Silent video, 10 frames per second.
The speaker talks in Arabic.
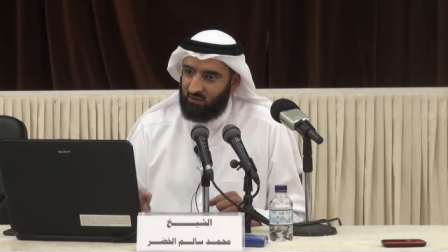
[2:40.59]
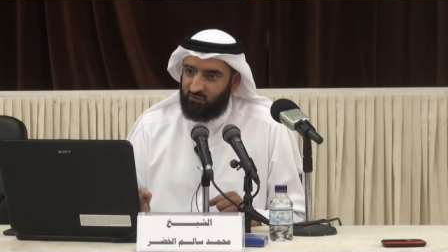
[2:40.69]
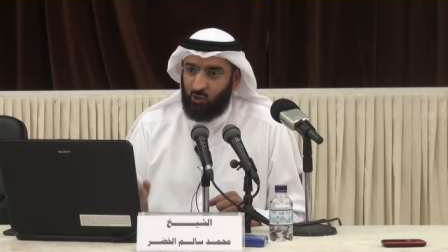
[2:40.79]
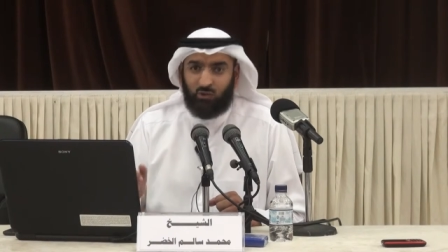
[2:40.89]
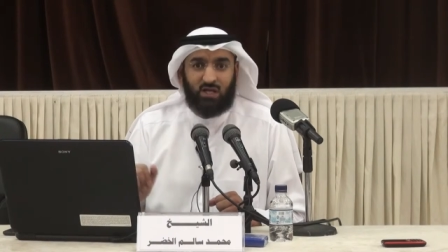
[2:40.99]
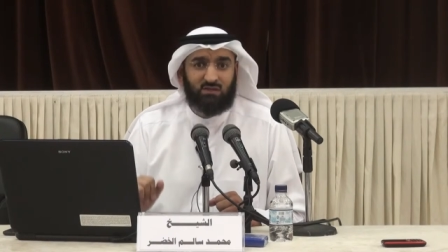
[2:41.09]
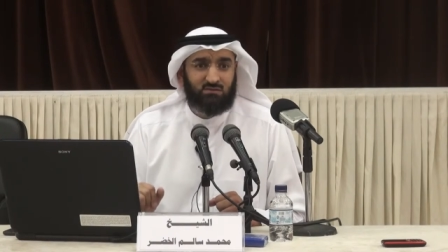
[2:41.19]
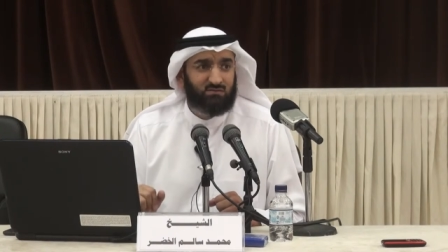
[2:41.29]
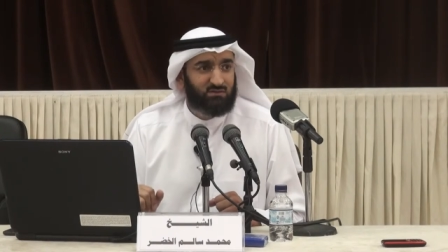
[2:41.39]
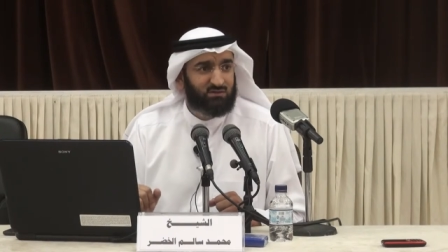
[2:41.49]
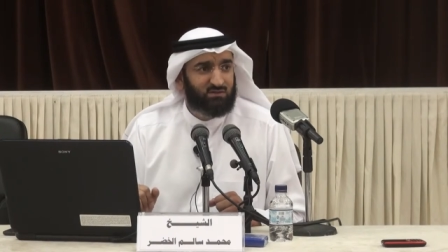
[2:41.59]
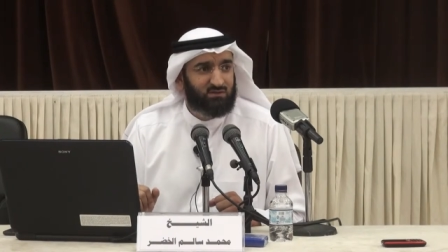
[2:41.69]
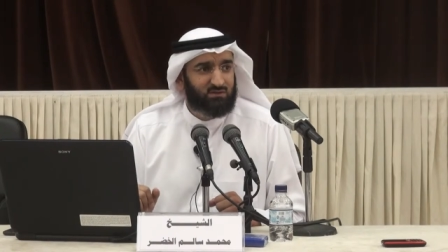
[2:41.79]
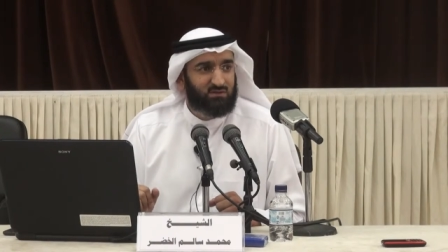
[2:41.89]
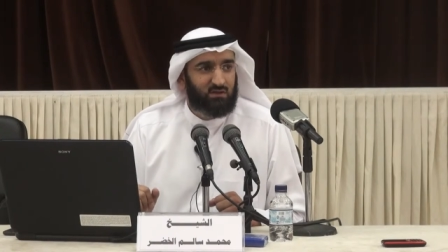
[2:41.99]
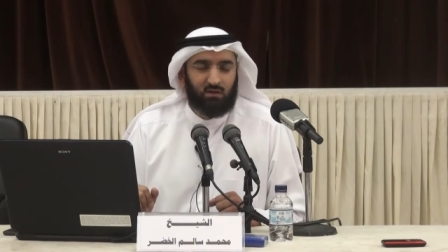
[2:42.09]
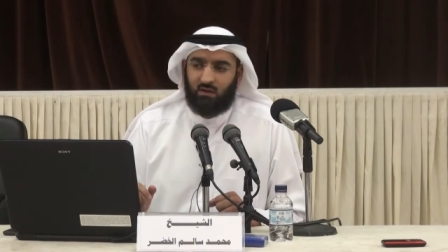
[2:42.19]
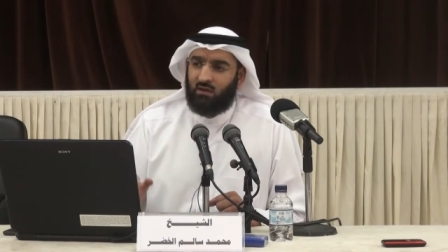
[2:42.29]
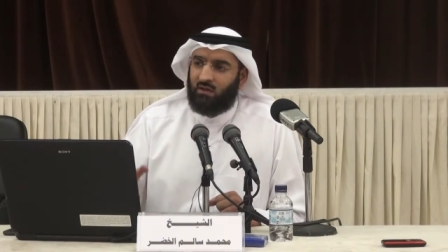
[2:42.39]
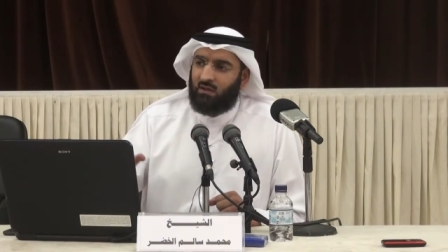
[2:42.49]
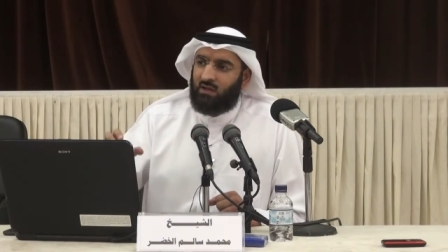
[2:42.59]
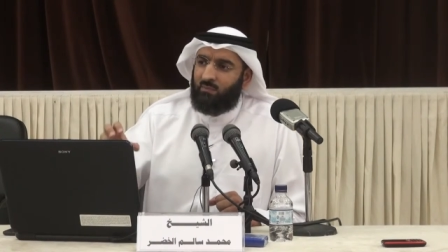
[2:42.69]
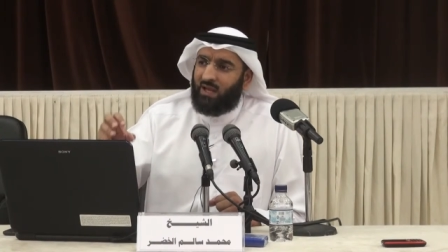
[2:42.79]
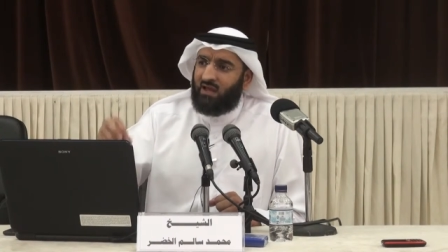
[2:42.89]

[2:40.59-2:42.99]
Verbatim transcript: في حنين لما